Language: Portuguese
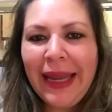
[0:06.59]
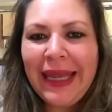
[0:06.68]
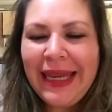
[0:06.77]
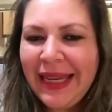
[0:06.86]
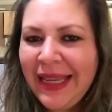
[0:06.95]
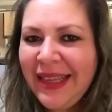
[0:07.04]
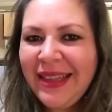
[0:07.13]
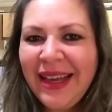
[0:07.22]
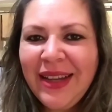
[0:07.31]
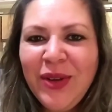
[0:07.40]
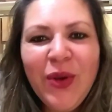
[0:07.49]

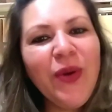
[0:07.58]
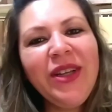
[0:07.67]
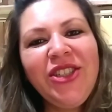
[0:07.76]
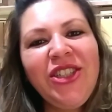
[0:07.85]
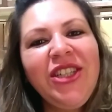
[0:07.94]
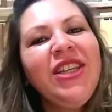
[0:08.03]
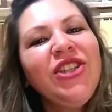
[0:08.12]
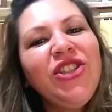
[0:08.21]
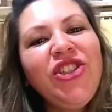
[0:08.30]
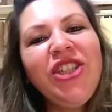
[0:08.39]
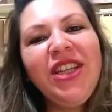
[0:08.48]
linda noite
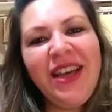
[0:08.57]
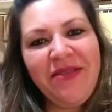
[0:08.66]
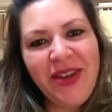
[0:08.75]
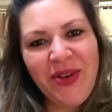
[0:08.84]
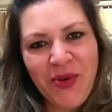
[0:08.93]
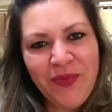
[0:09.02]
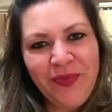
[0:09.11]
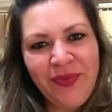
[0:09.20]
de Réveillon.